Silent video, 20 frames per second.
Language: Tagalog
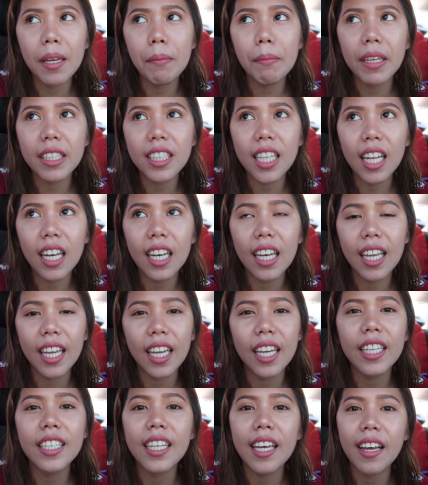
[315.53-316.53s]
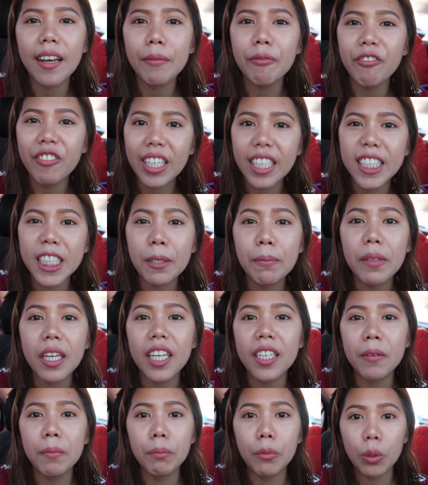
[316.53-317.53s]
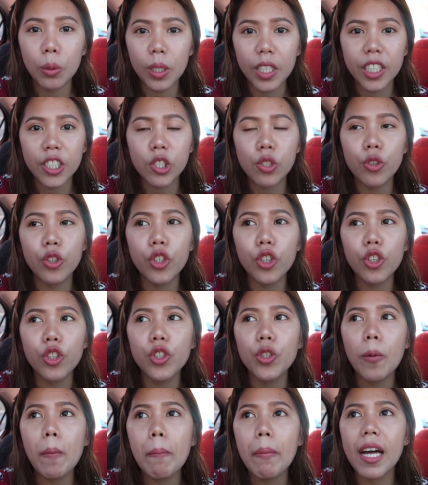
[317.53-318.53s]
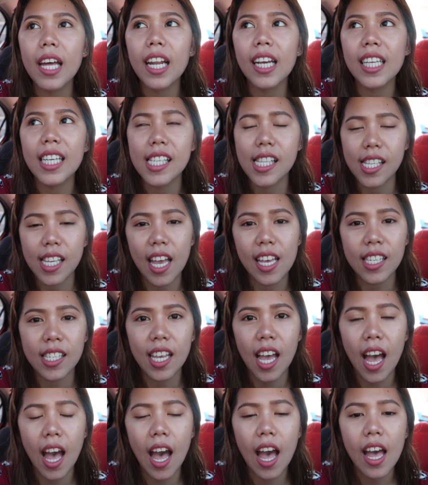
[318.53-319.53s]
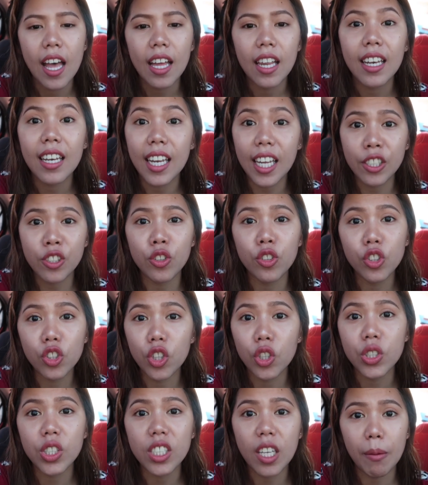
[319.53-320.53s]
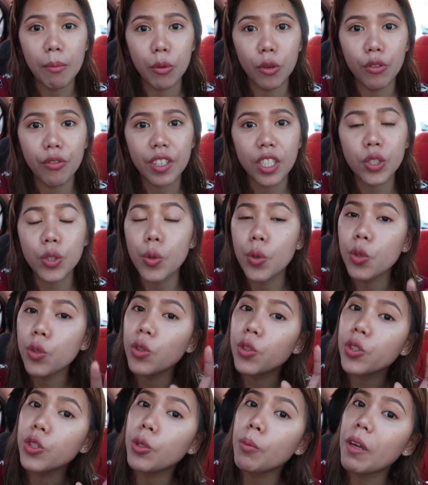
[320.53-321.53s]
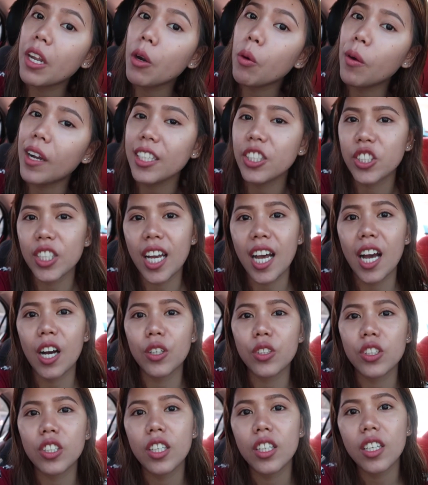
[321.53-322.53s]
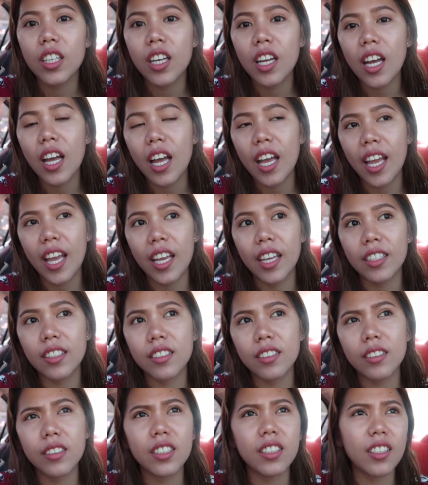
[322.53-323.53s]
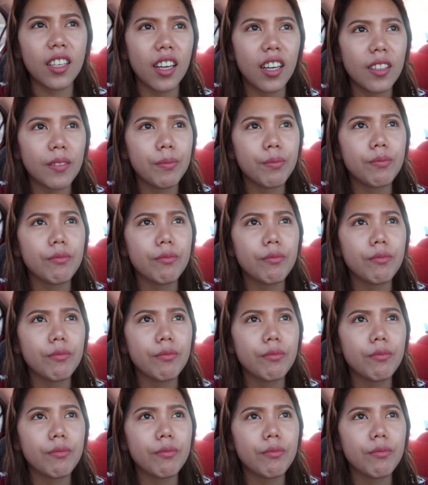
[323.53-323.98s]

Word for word: madali na victim ka ng bully. So, yun yung parang isa sa lesson doon sa movie. So, you better watch out. And, yeah.